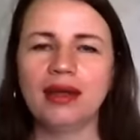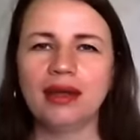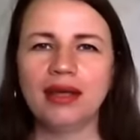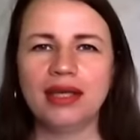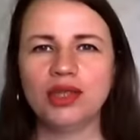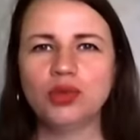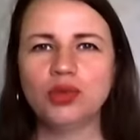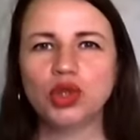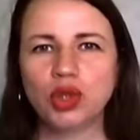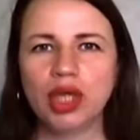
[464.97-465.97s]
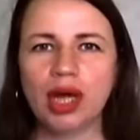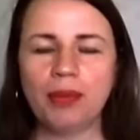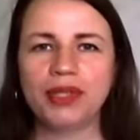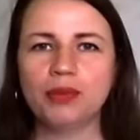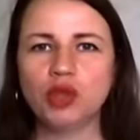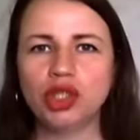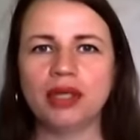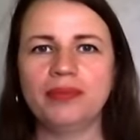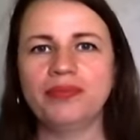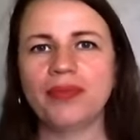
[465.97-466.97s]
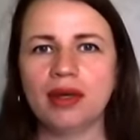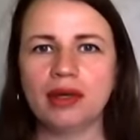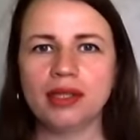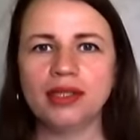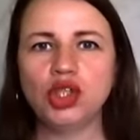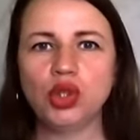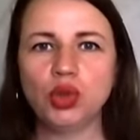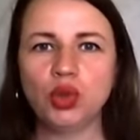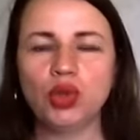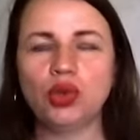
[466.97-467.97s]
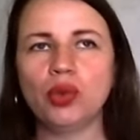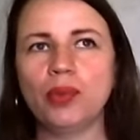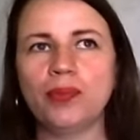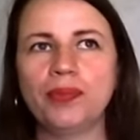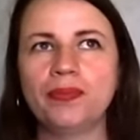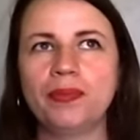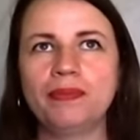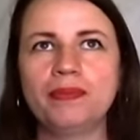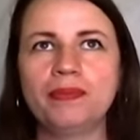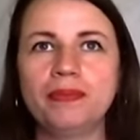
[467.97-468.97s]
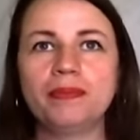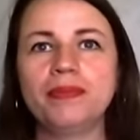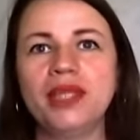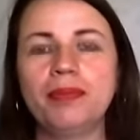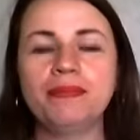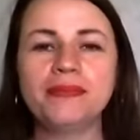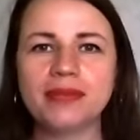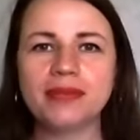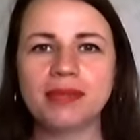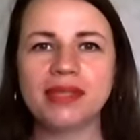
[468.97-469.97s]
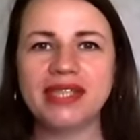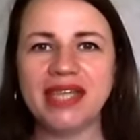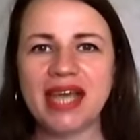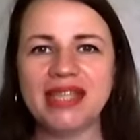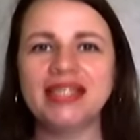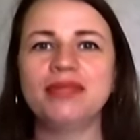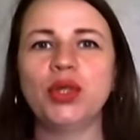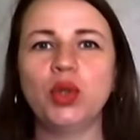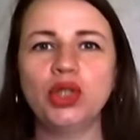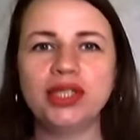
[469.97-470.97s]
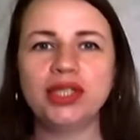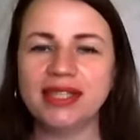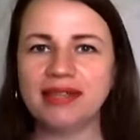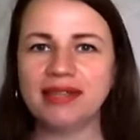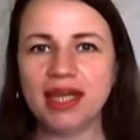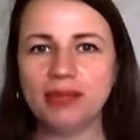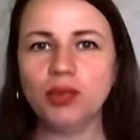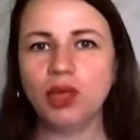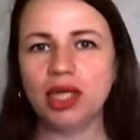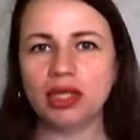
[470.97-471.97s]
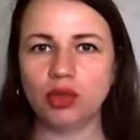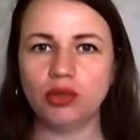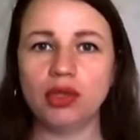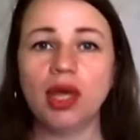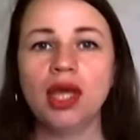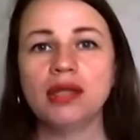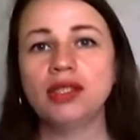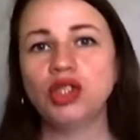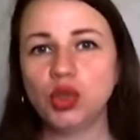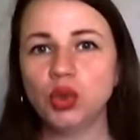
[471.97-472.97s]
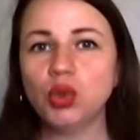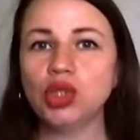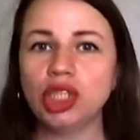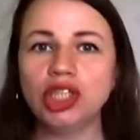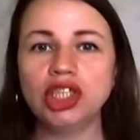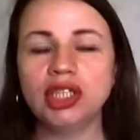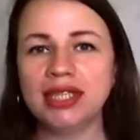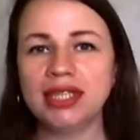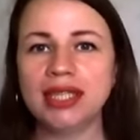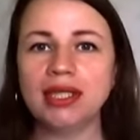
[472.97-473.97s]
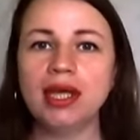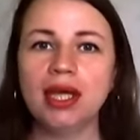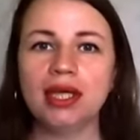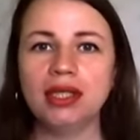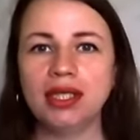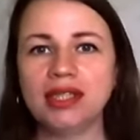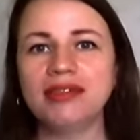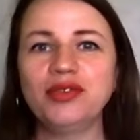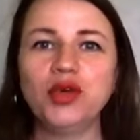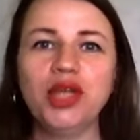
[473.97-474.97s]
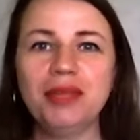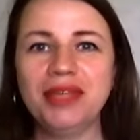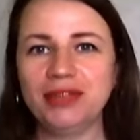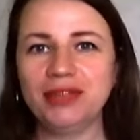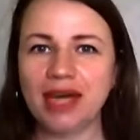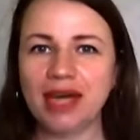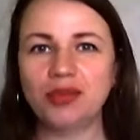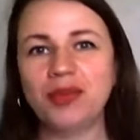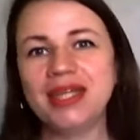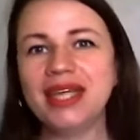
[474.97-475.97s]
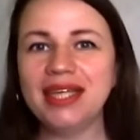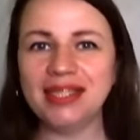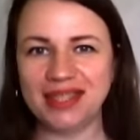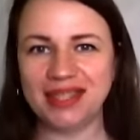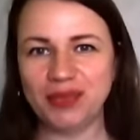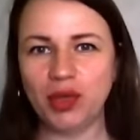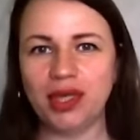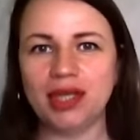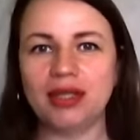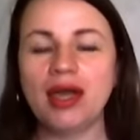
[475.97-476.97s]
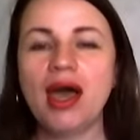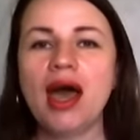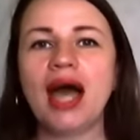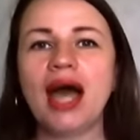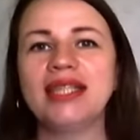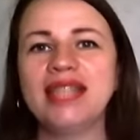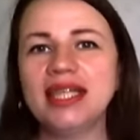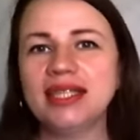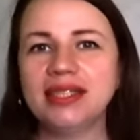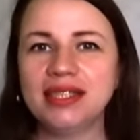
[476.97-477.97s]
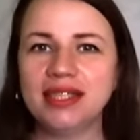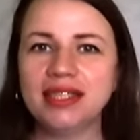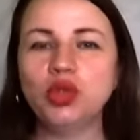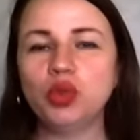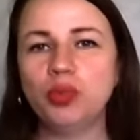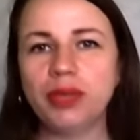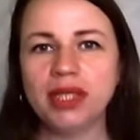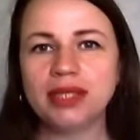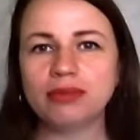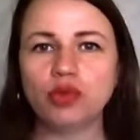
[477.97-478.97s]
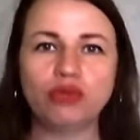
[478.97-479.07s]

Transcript: Я думаю, что да, потому что э, зачастую мне самостоятельно приходится доставлять букеты. Но ну вот зачастую женщины хотят не от своего имени вот так вот подарить этот букет, а хотят uh это сделать сюрпризом.